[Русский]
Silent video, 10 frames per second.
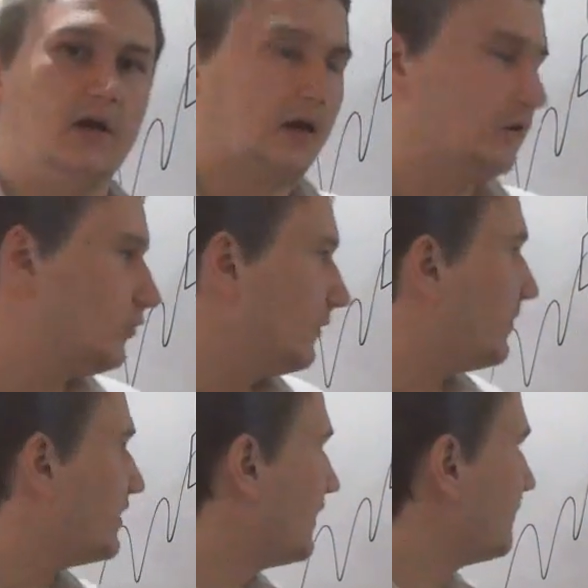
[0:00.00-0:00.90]
который
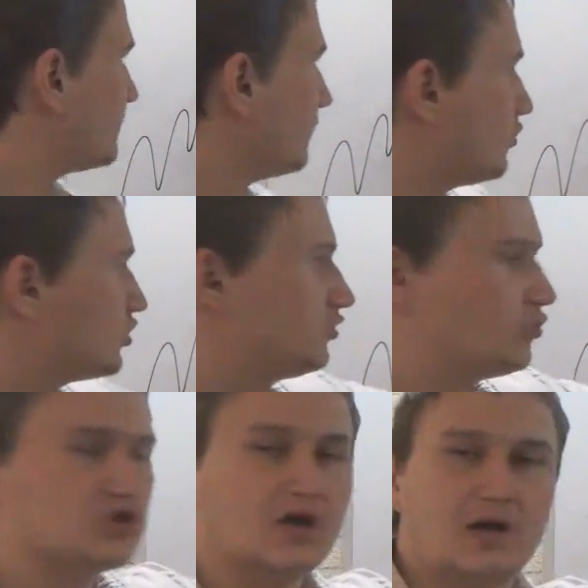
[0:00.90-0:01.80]
появится, может
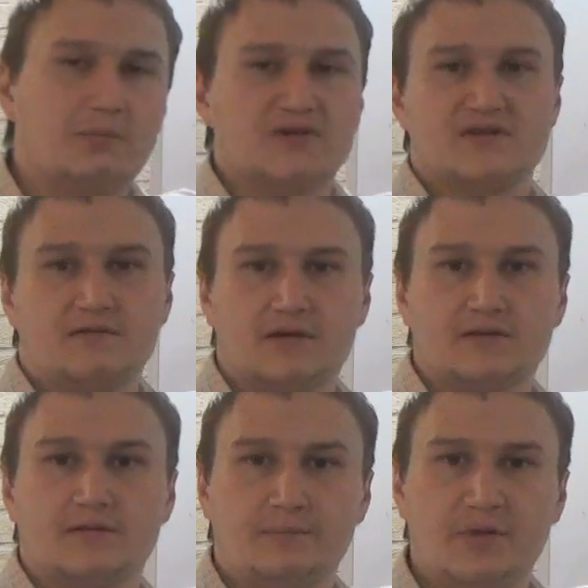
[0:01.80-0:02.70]
тоже
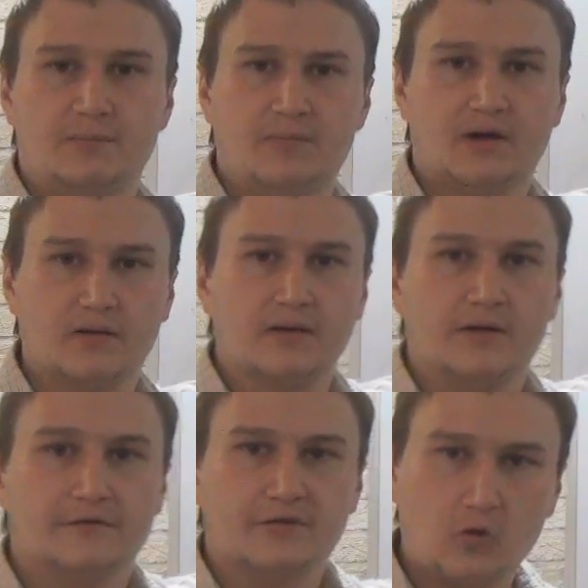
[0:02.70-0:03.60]
образовать пин-бар.
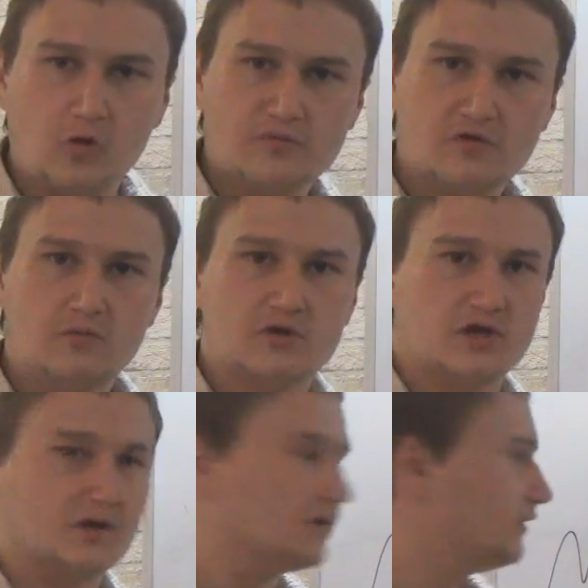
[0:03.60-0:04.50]
В таком
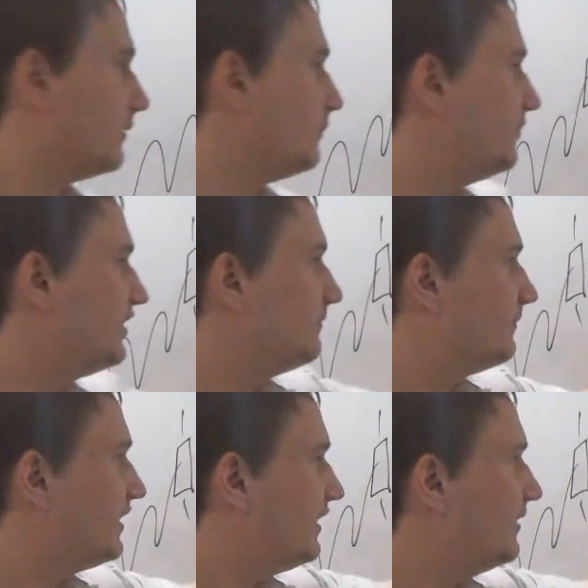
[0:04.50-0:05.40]
случае
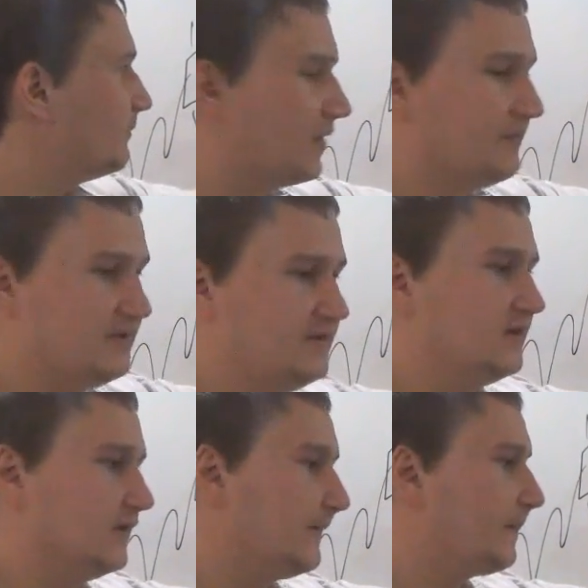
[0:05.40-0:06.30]
быки
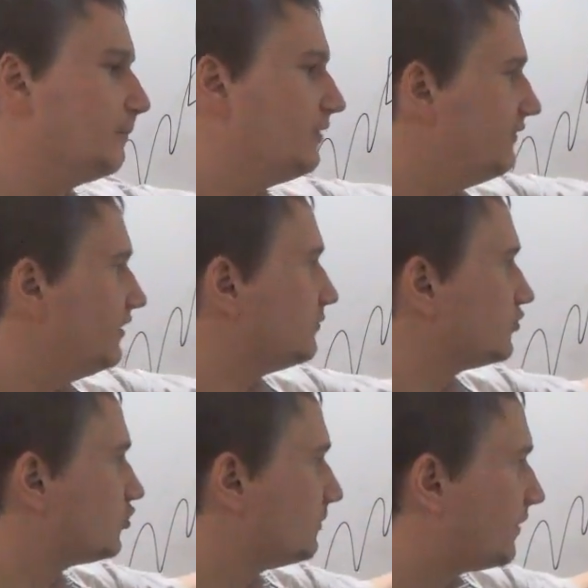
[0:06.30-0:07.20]
победили. Мы видим,
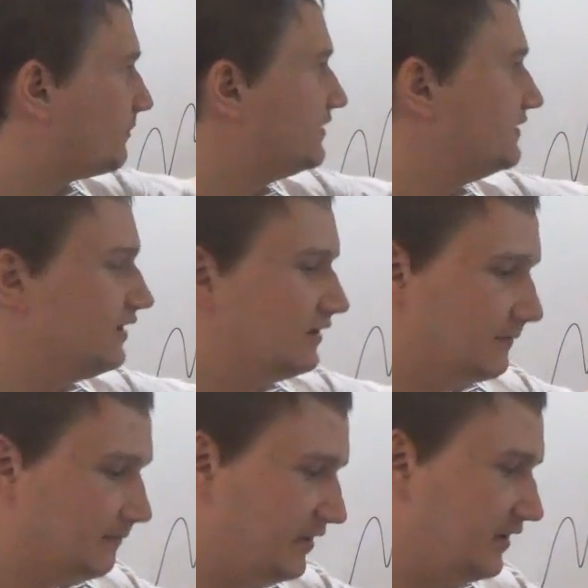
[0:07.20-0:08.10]
что победили
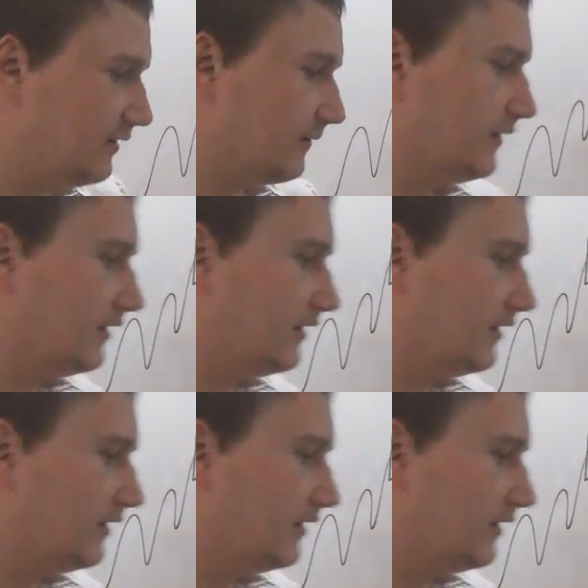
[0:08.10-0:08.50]
быки.